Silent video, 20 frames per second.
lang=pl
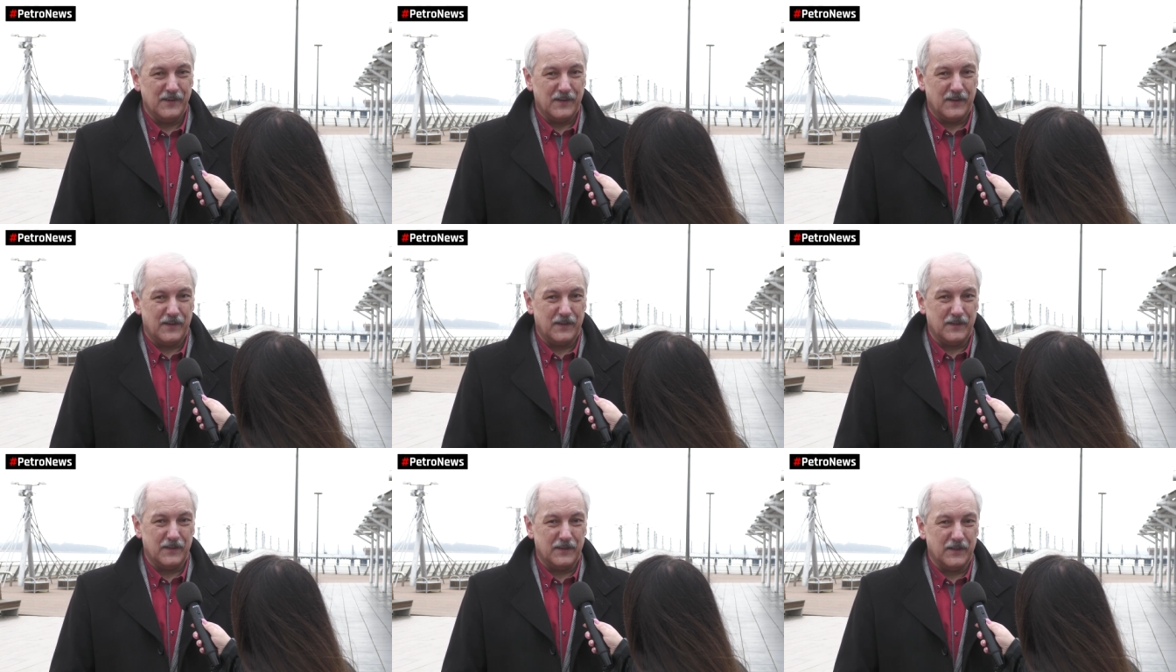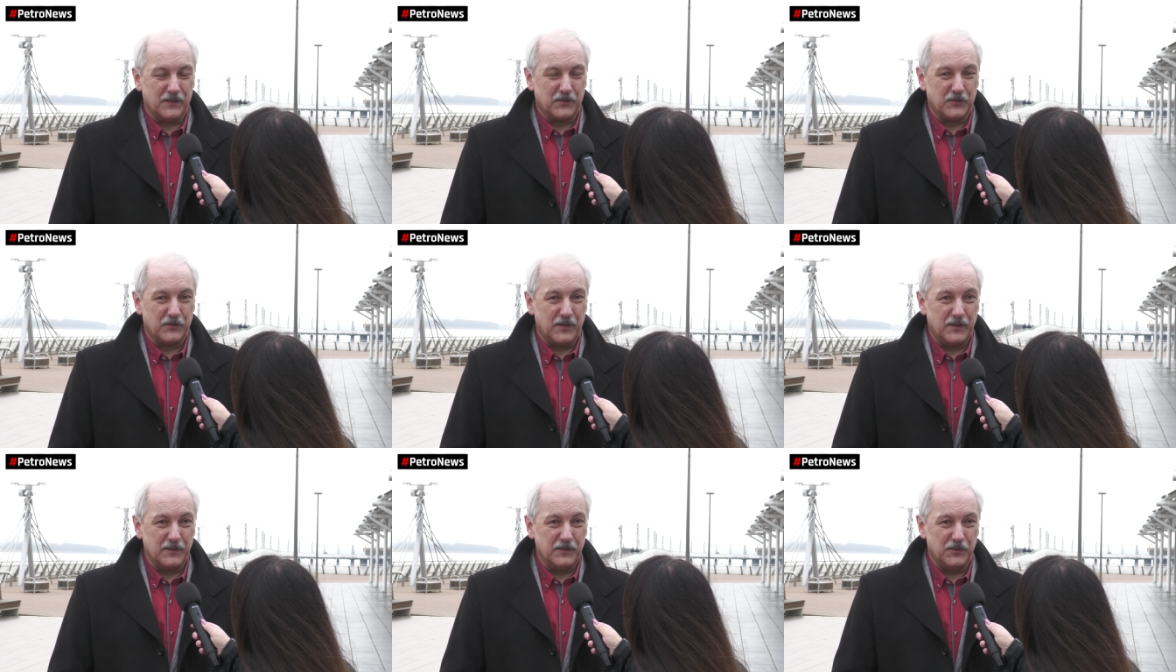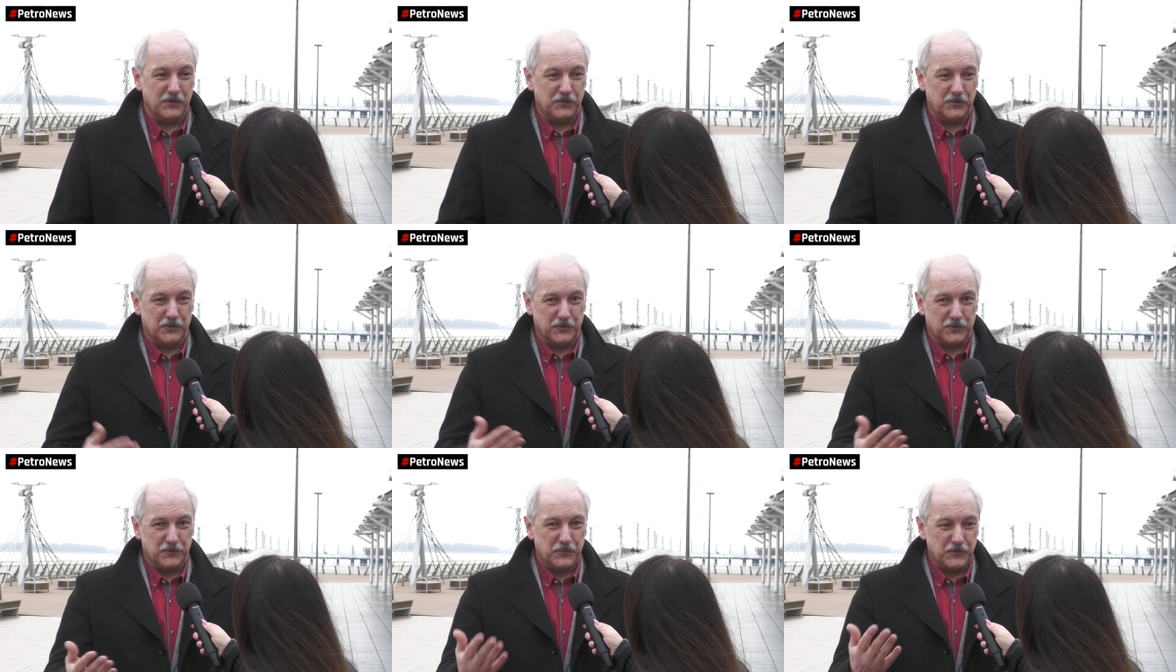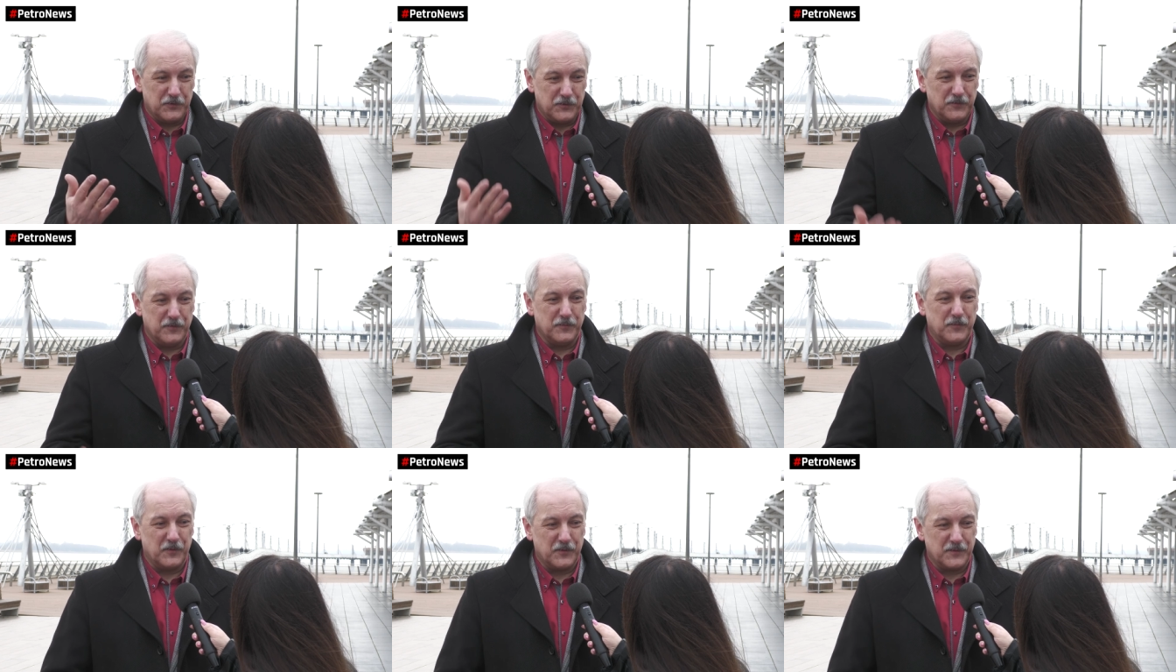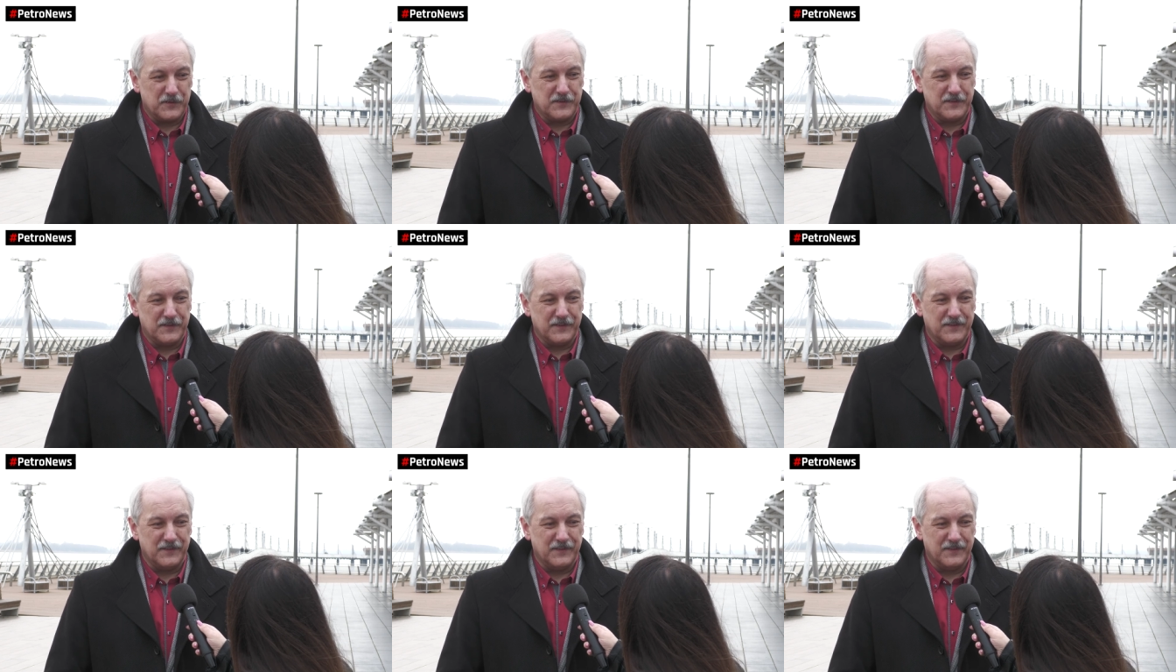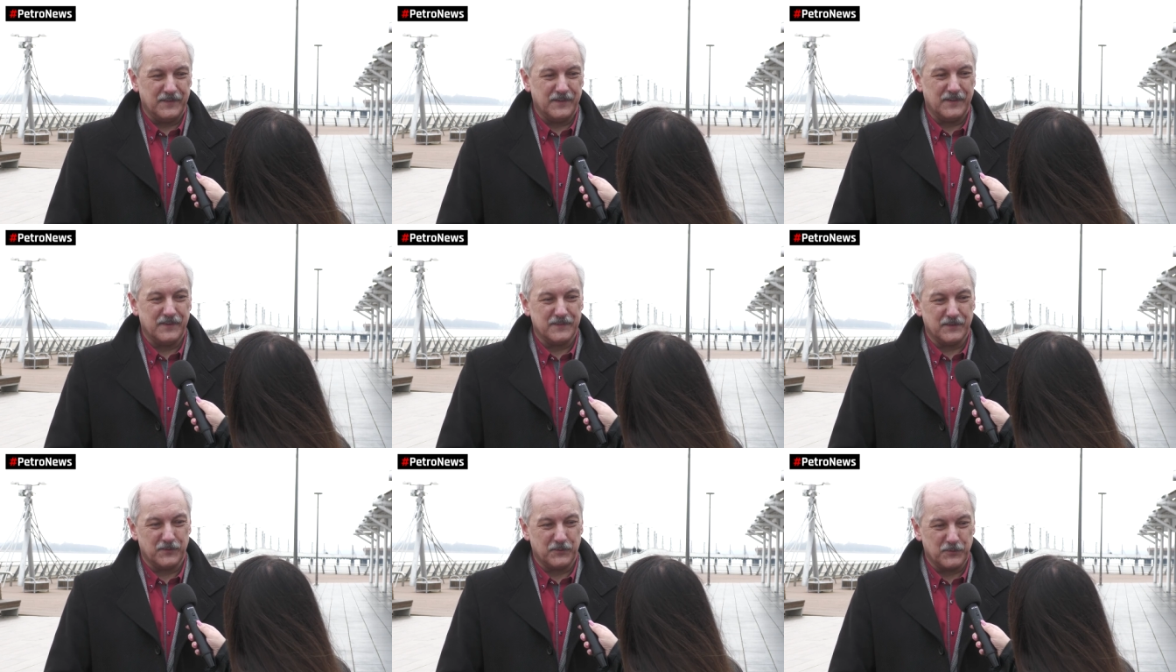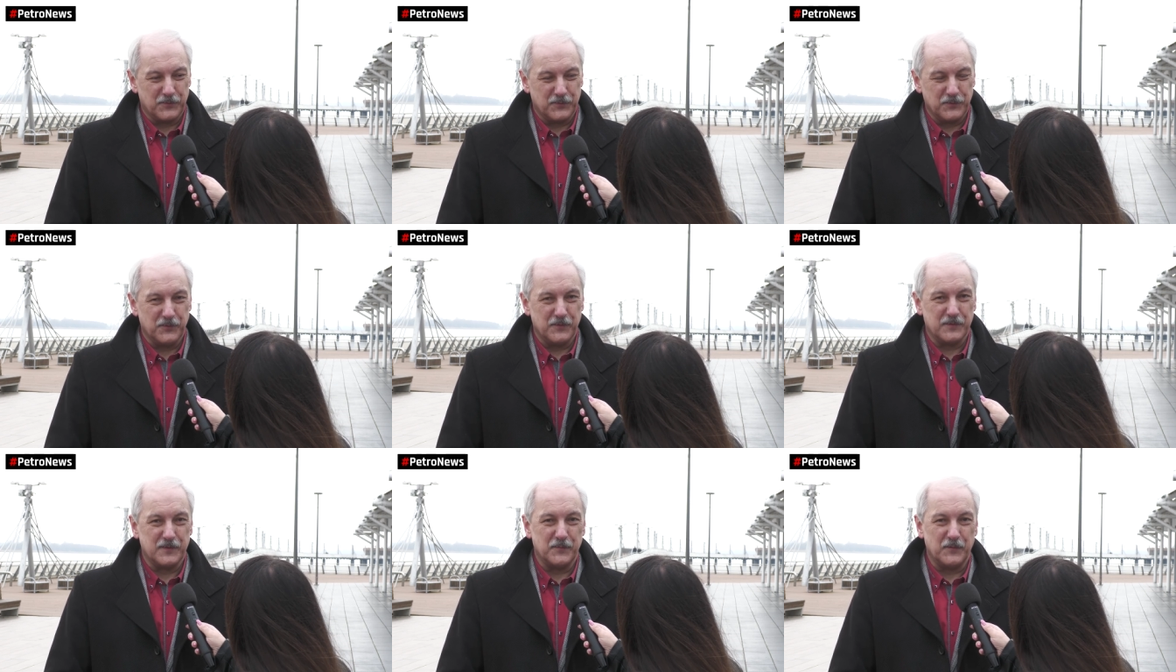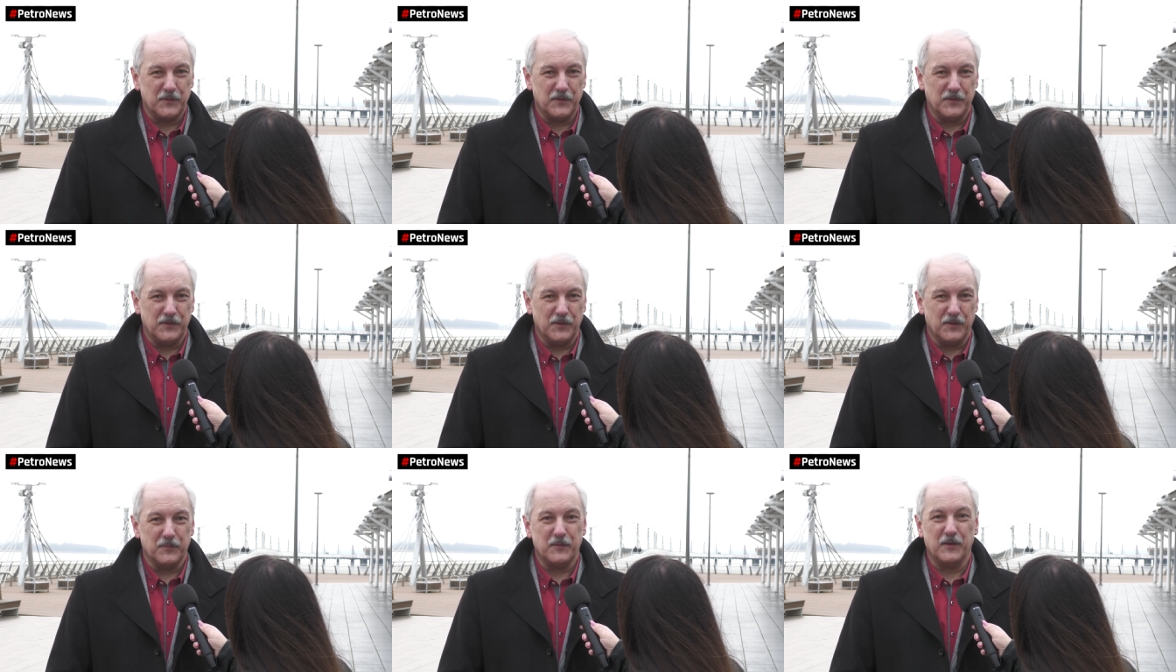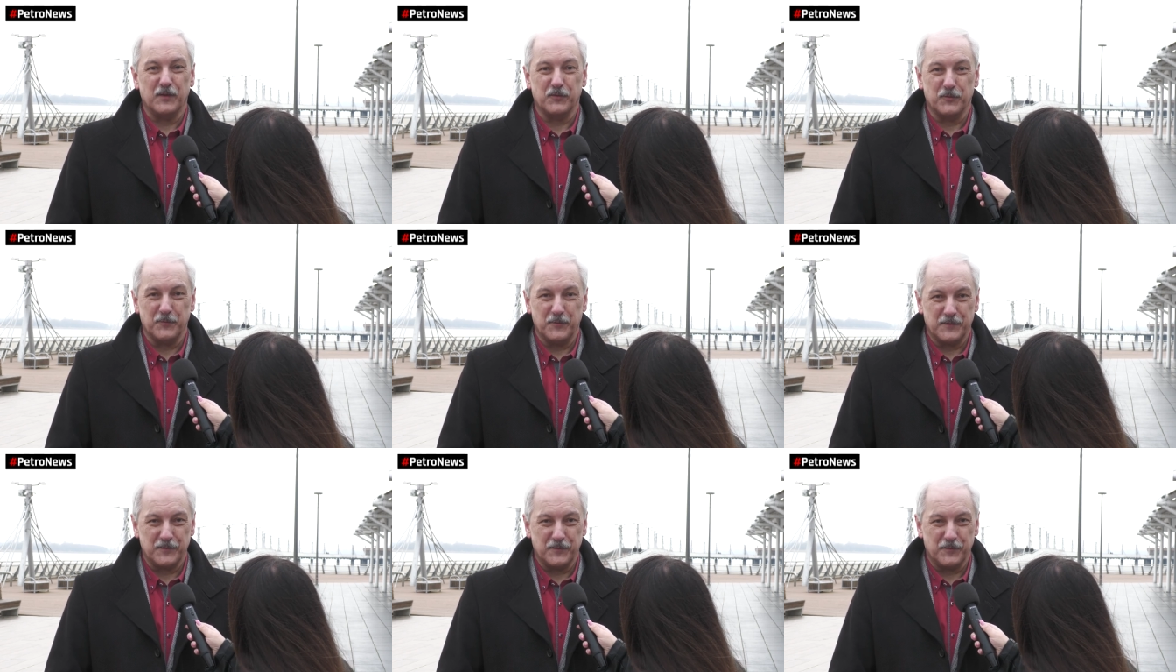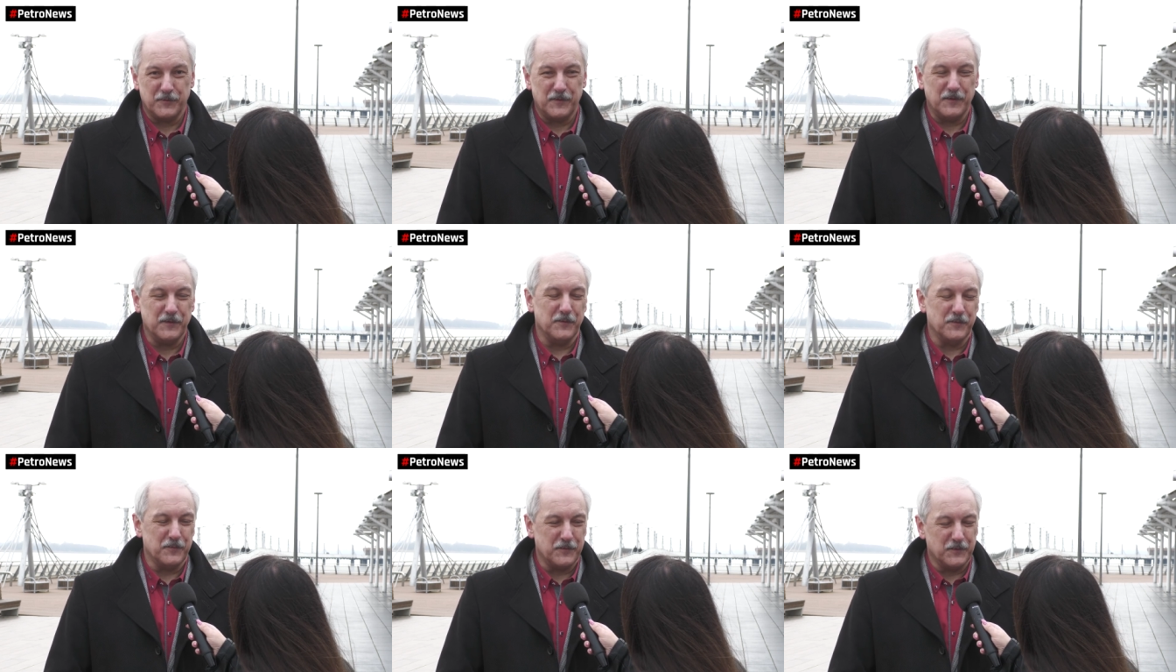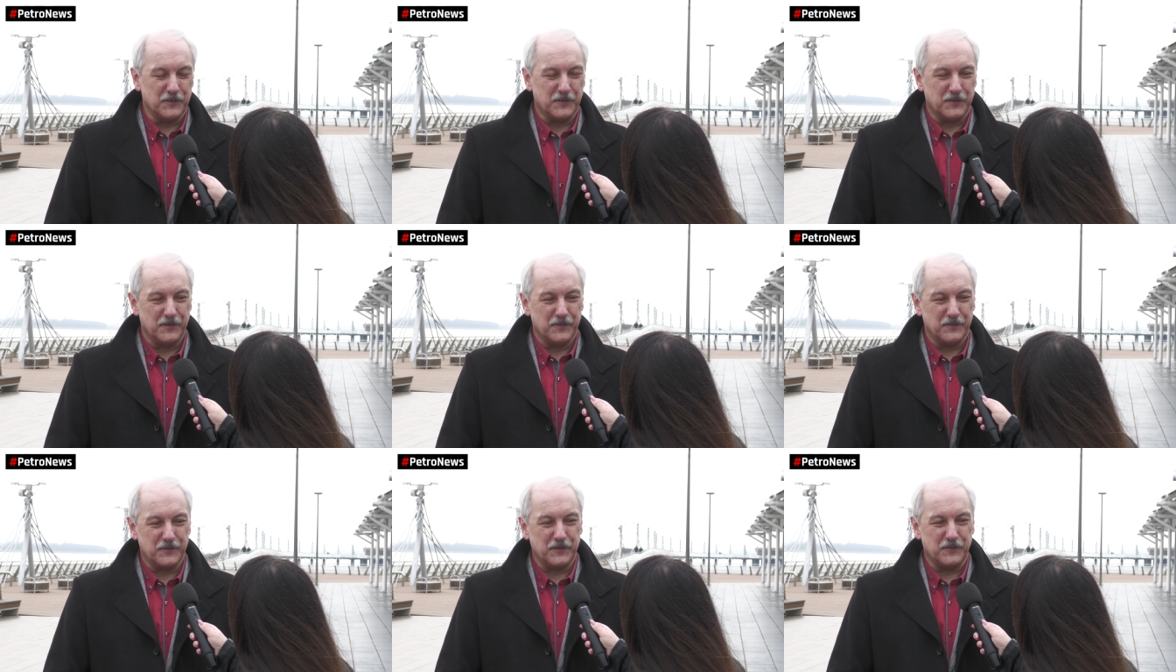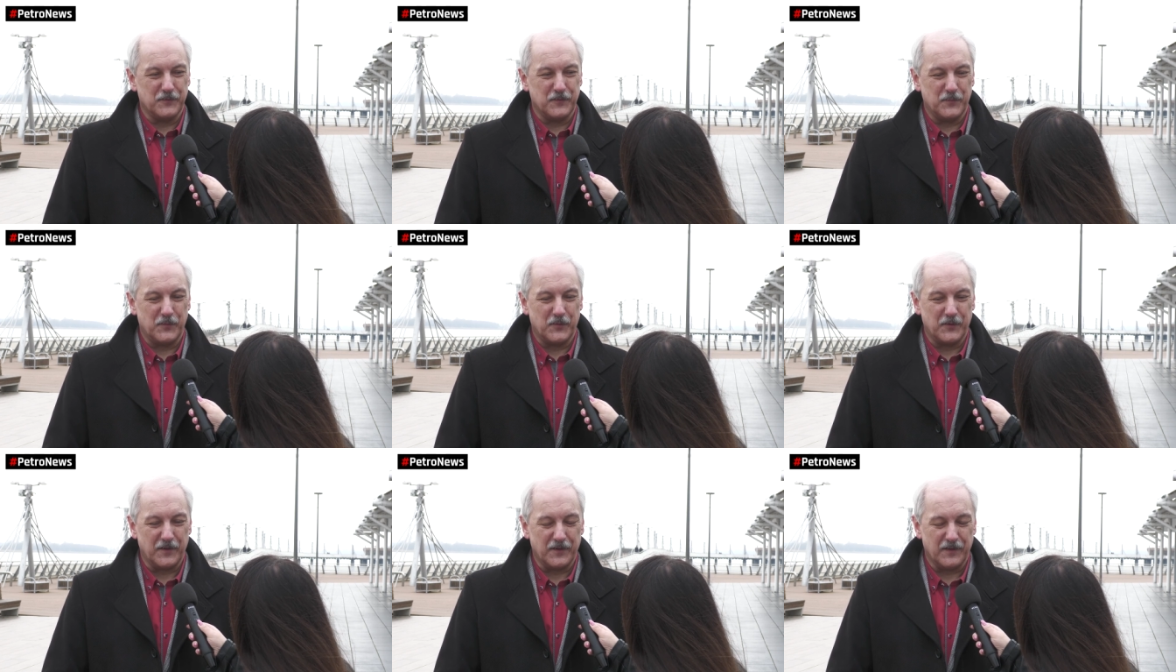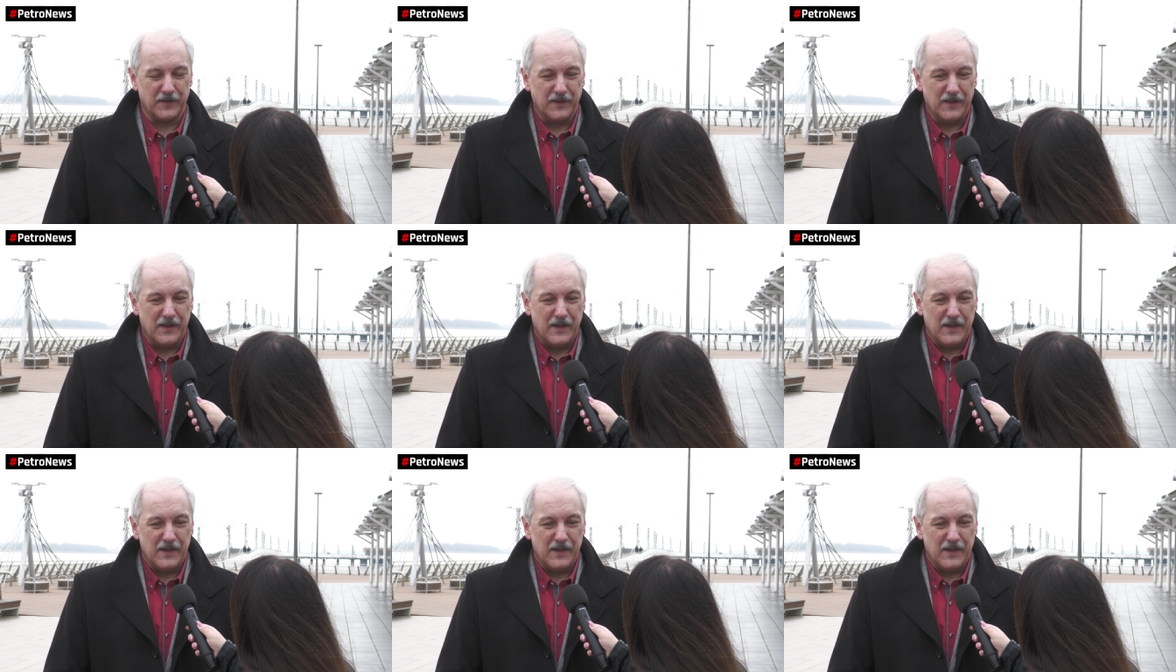ale jako radni, jeśli oczywiście wyborcy zagłosują za mnie i obdarzą mnie zaufaniem w tych, w tych wyborach,